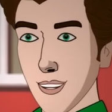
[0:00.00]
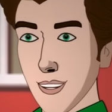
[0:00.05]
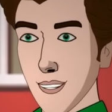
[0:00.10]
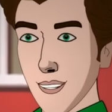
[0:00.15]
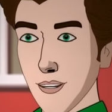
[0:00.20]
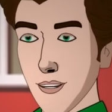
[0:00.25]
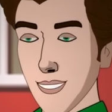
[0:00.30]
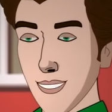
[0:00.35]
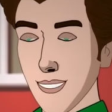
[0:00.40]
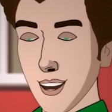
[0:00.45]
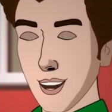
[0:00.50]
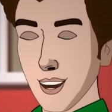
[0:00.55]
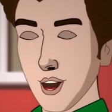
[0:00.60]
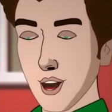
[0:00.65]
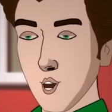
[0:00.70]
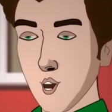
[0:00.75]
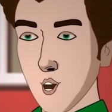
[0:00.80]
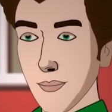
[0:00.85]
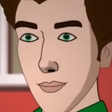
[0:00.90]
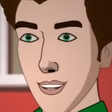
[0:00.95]
तो मैं उसकी
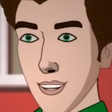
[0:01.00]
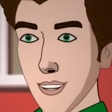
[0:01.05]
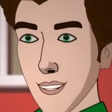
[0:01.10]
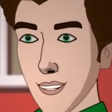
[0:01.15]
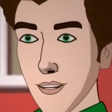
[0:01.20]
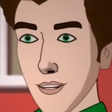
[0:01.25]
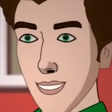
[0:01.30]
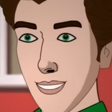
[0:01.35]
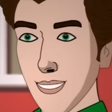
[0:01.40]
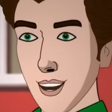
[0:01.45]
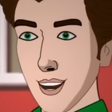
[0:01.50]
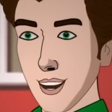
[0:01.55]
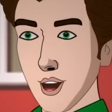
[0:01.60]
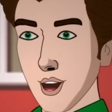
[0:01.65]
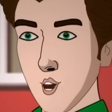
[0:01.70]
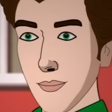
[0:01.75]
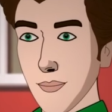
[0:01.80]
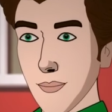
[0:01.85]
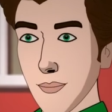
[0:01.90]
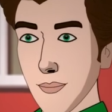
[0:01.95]
पसंद की चॉकलेट
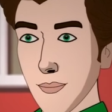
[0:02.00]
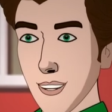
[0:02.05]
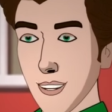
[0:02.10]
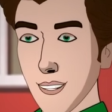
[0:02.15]
लेने